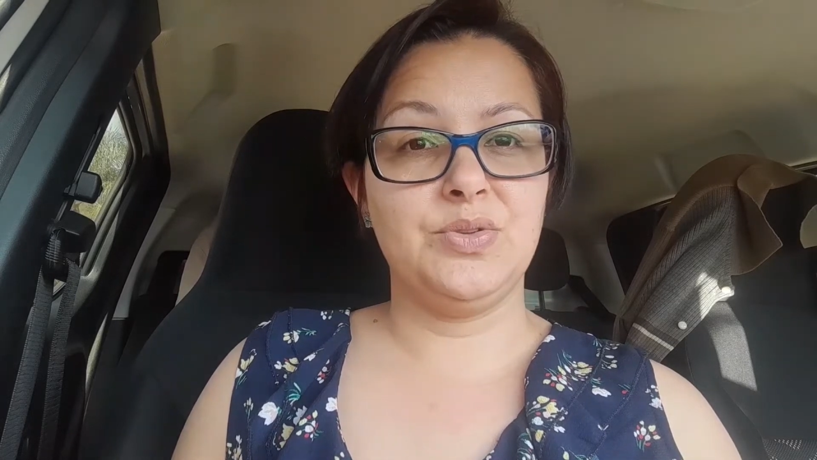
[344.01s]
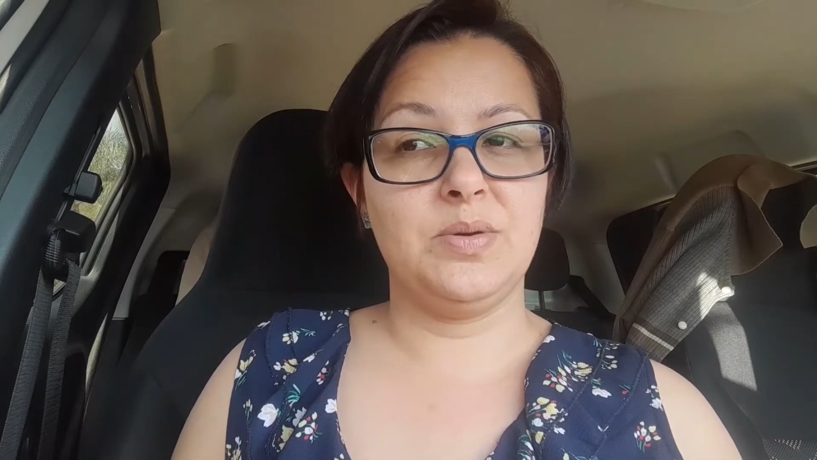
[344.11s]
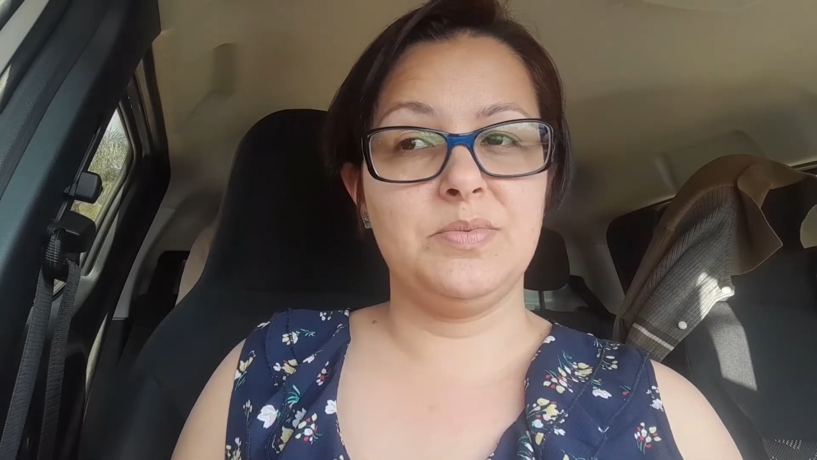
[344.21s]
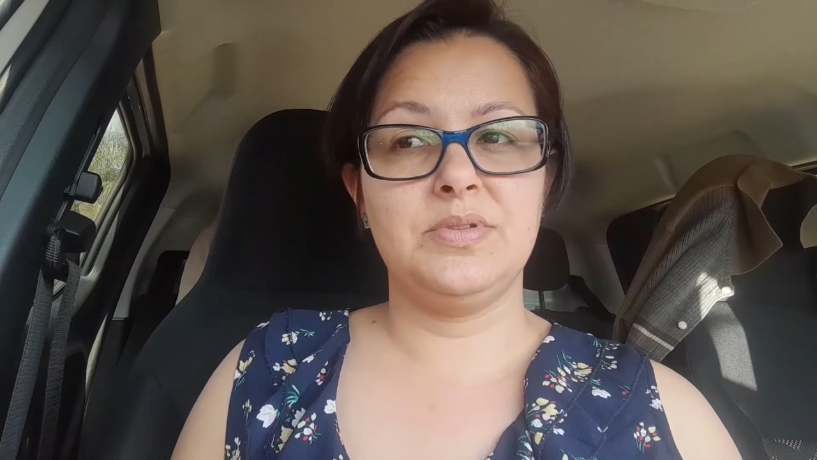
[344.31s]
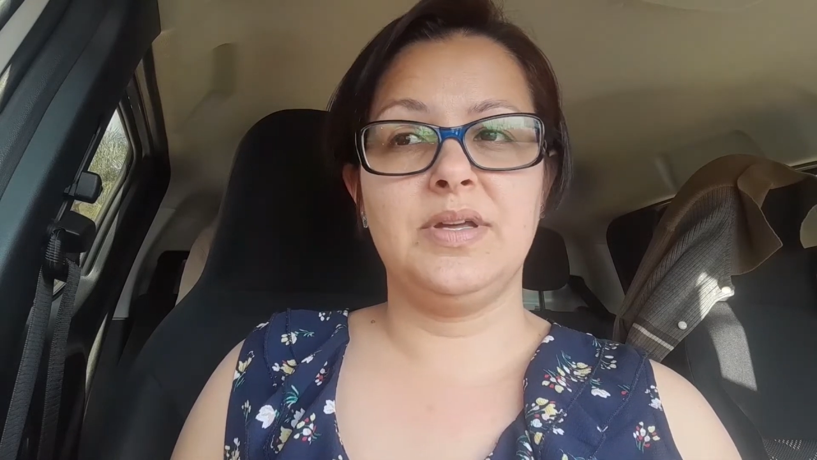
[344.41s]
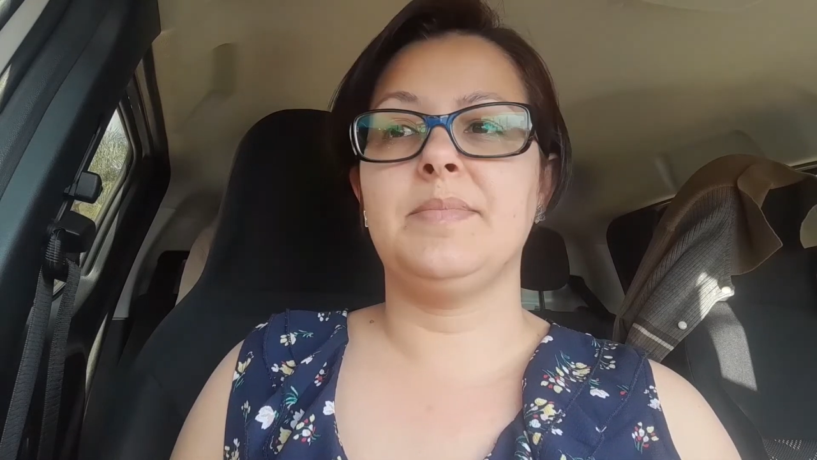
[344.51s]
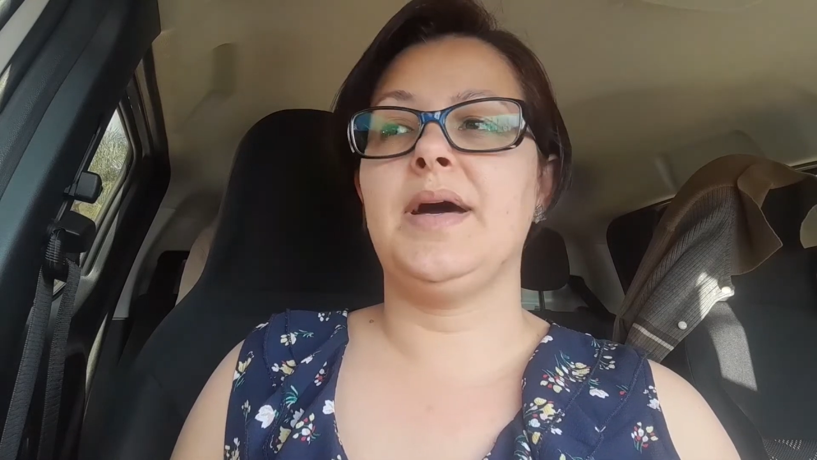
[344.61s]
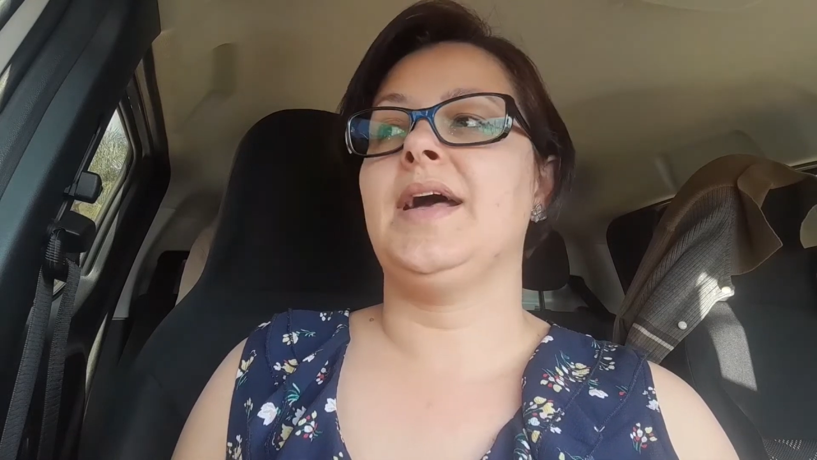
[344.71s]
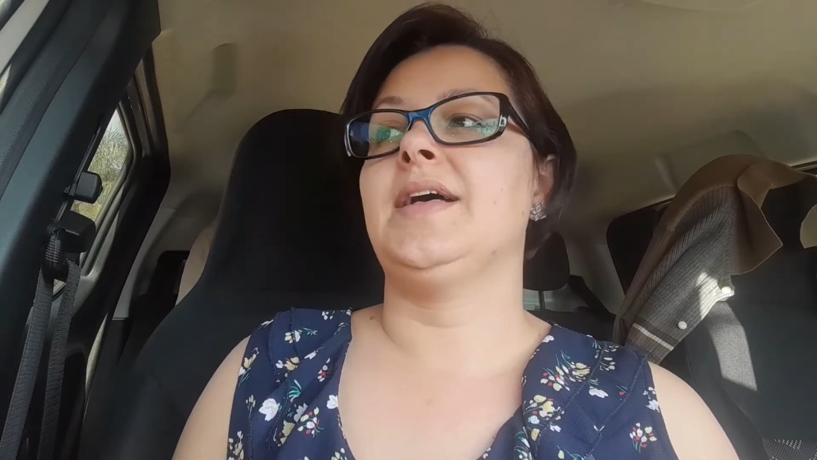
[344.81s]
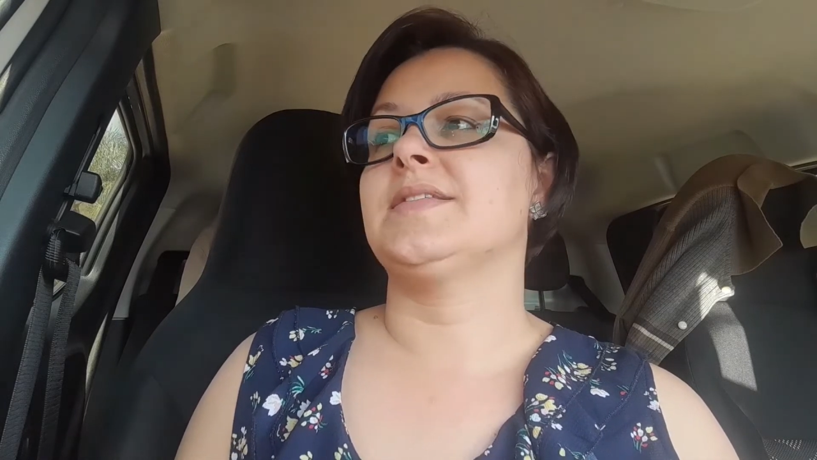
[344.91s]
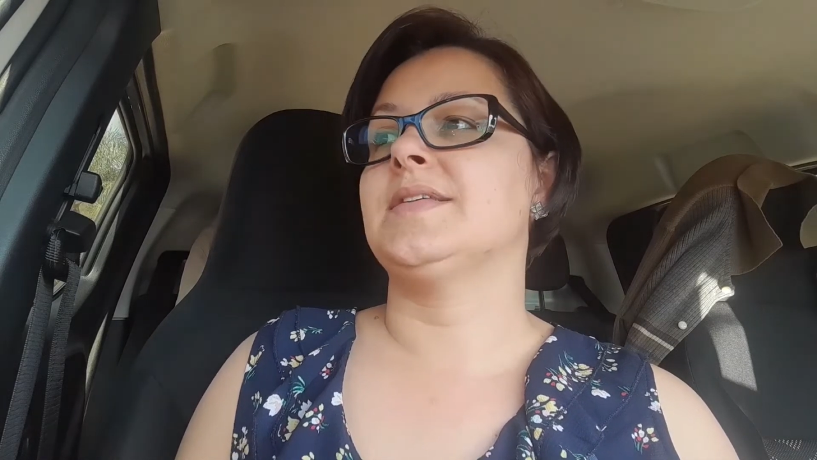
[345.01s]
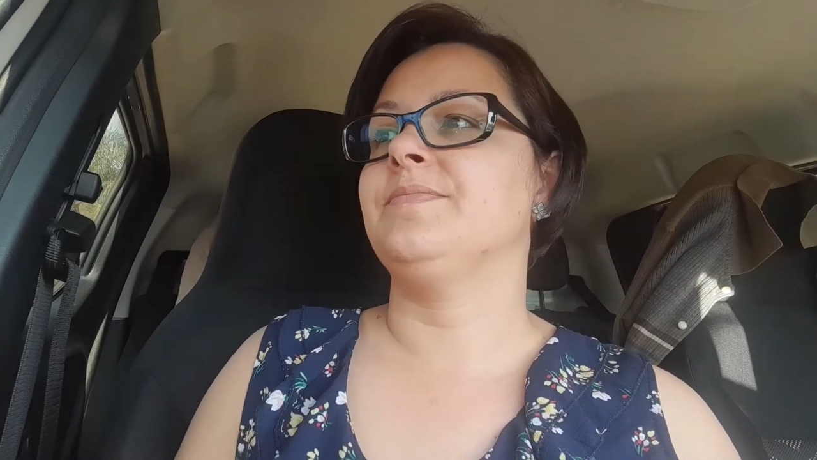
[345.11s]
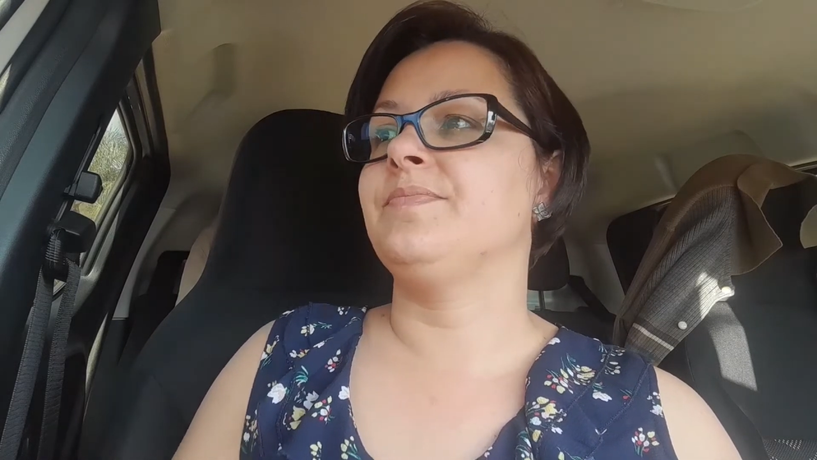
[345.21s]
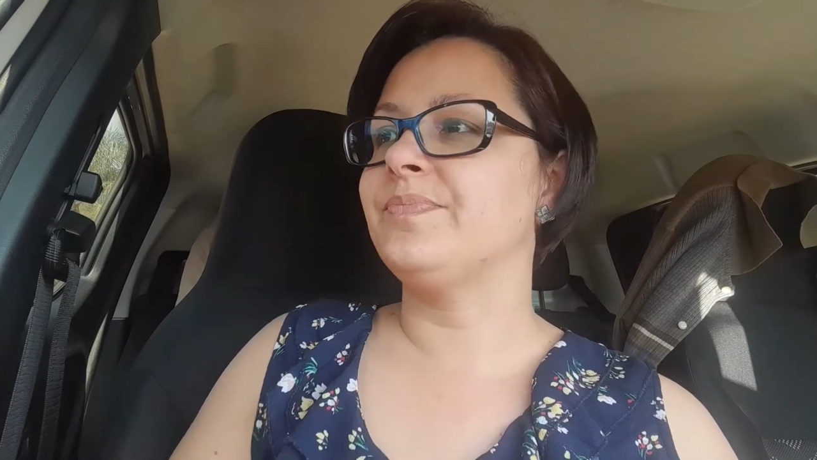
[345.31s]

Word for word: o nome do bagaça.